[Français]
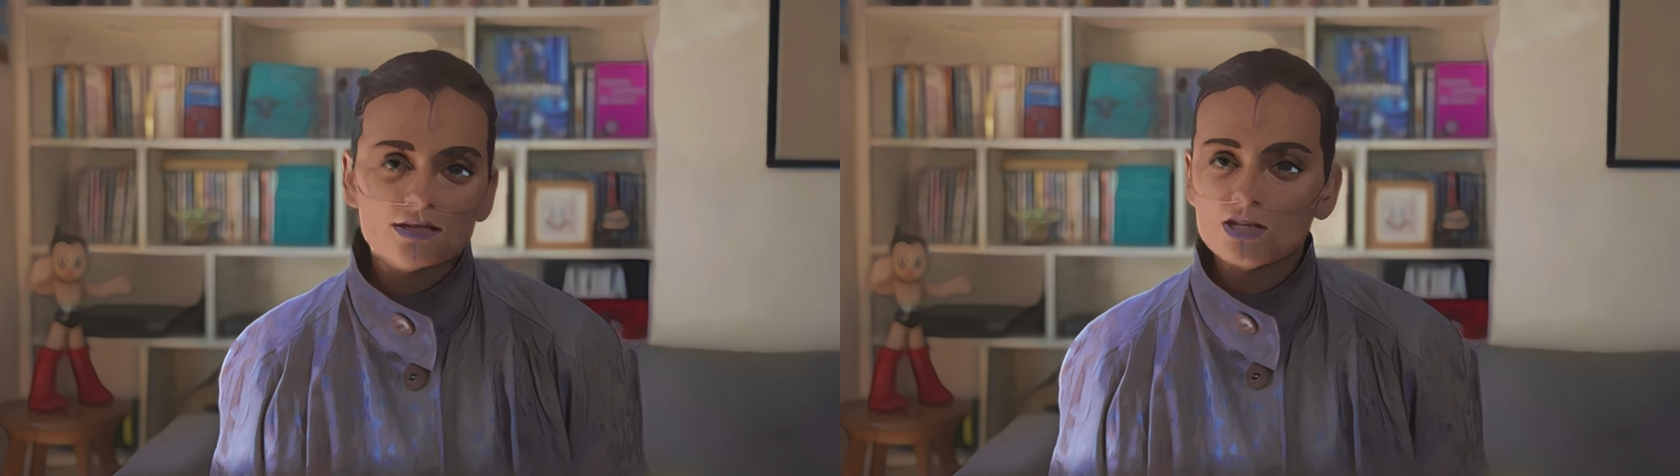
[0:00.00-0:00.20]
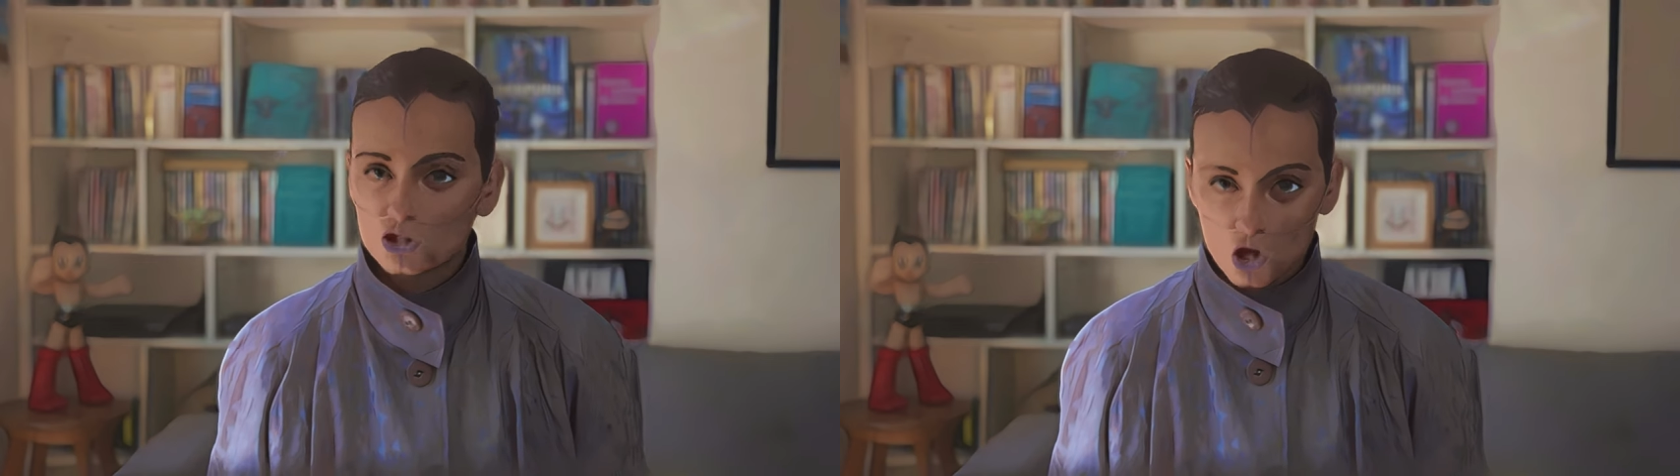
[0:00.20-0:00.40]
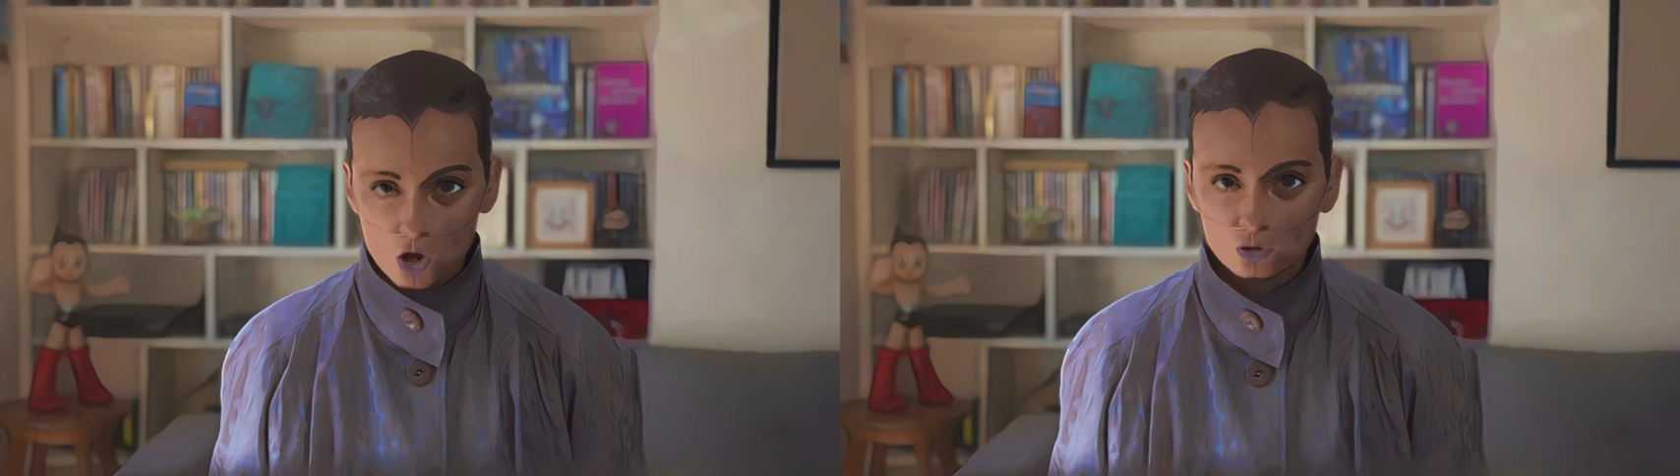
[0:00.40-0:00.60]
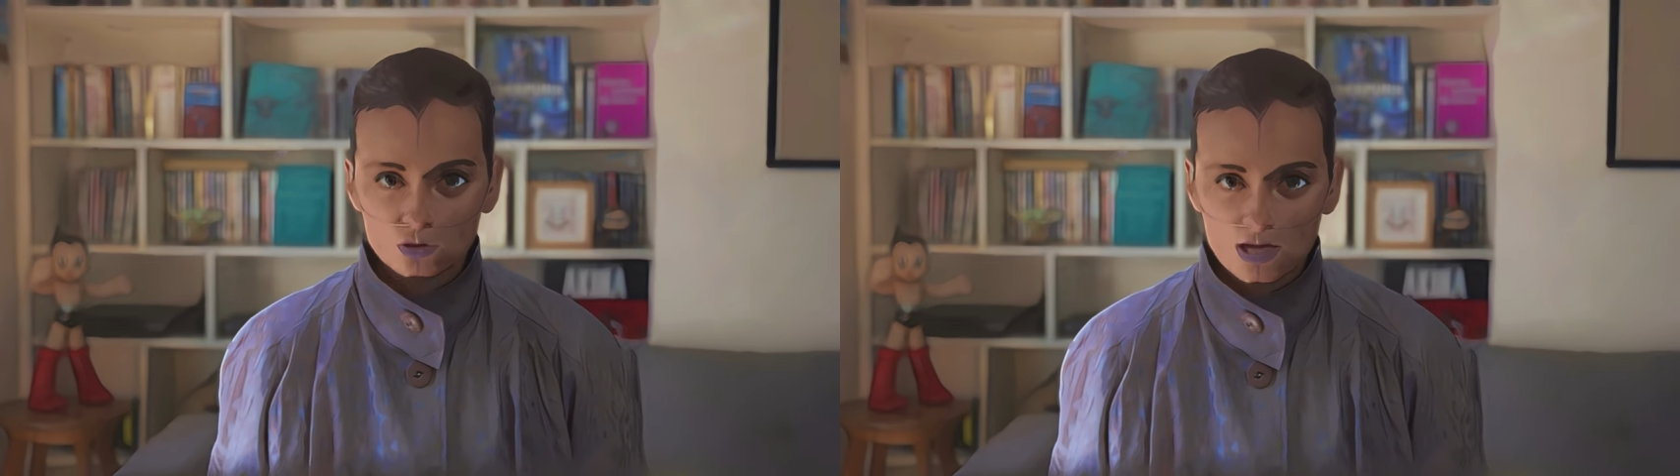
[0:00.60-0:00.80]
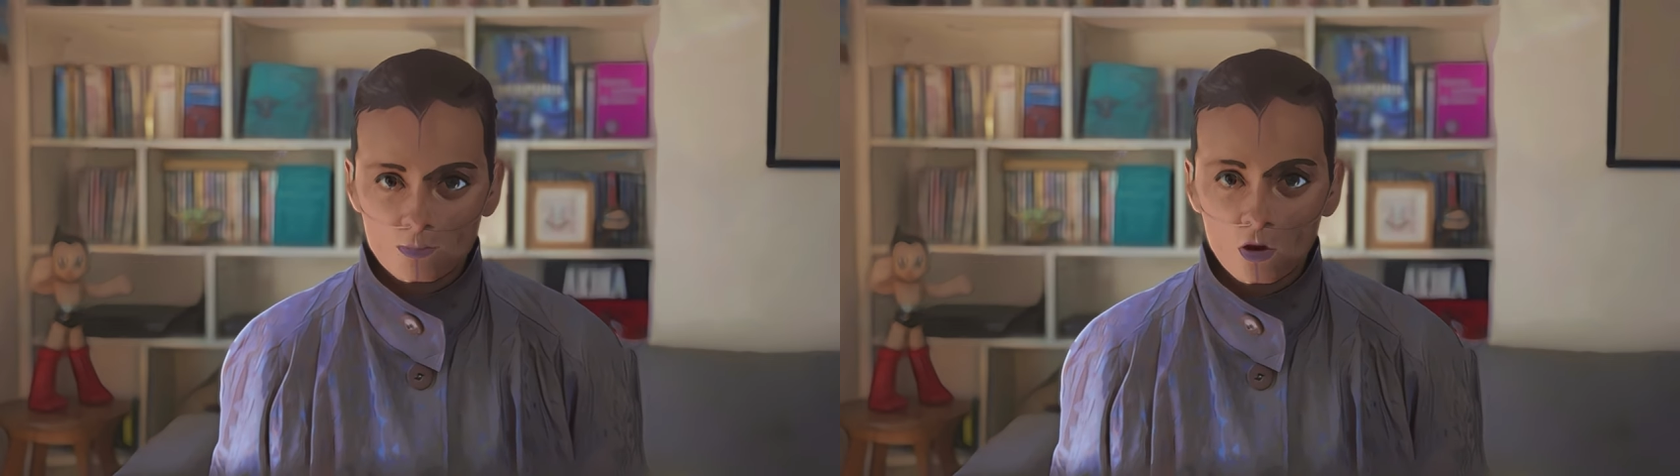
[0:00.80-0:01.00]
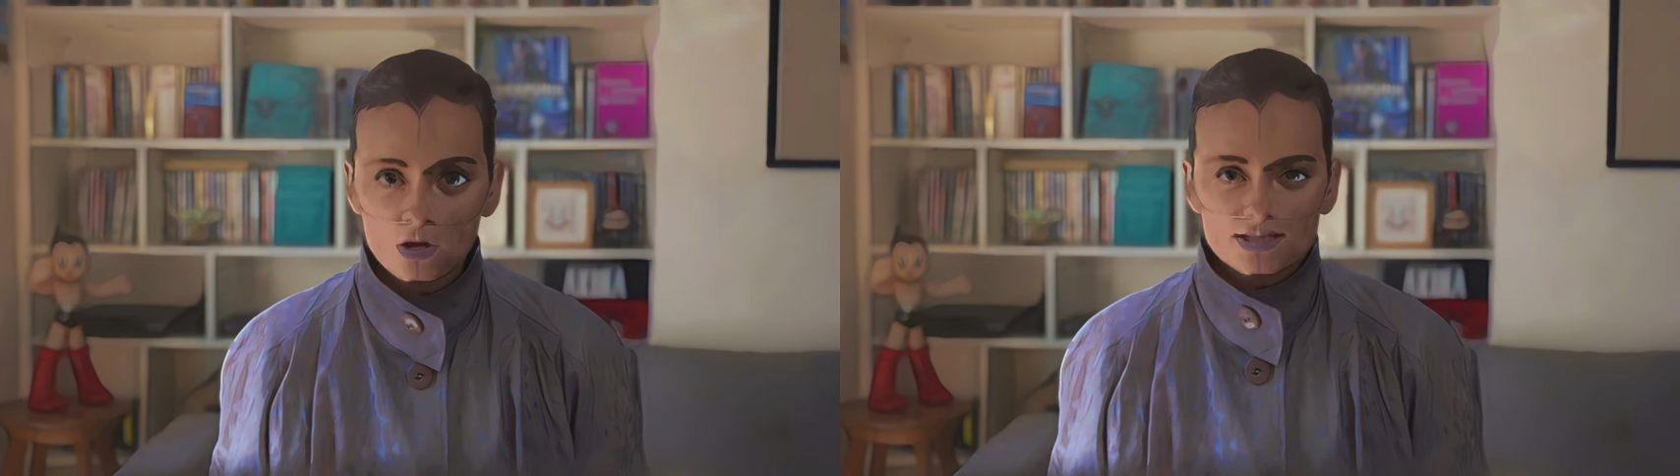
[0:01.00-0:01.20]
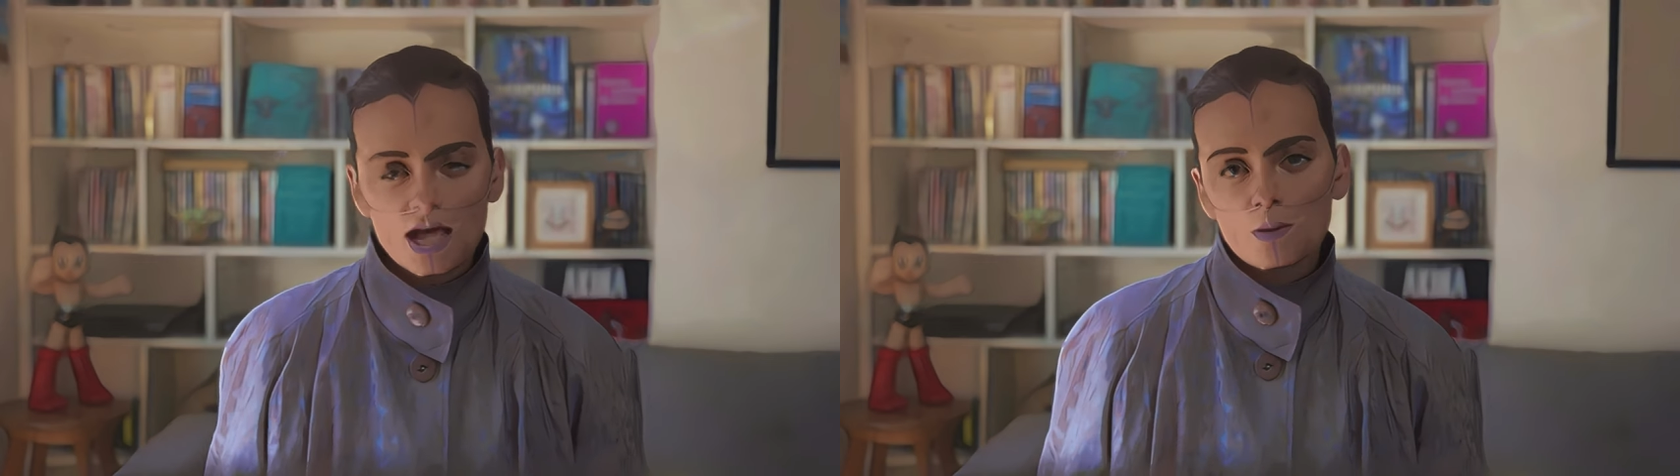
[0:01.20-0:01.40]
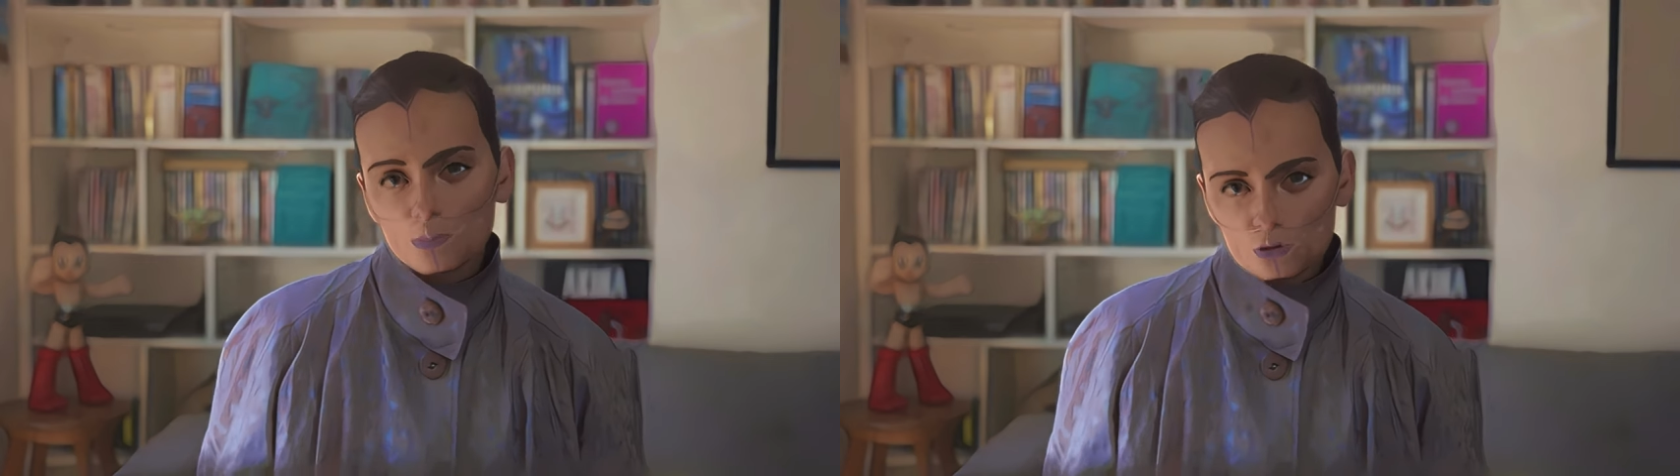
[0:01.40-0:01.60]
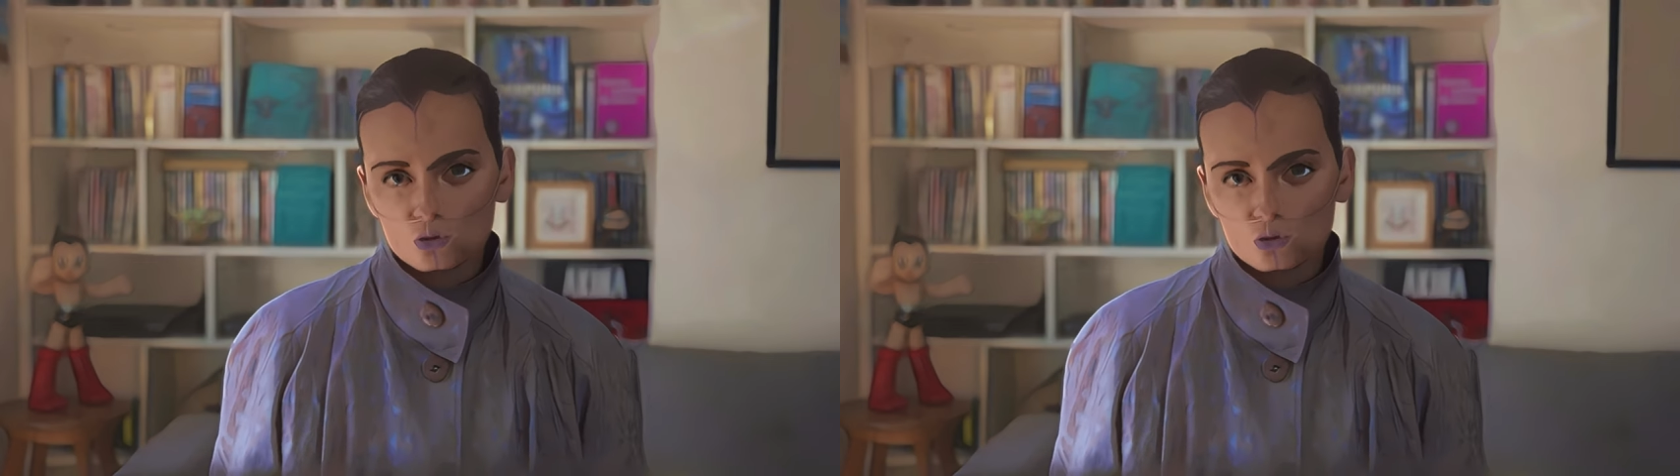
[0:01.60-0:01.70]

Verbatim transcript: des genres notamment, c'est un peu